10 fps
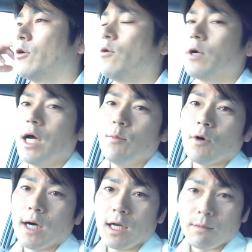業界
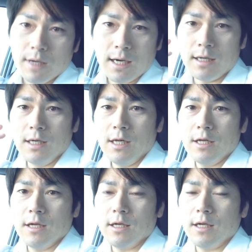も変われば
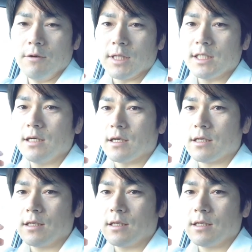私ら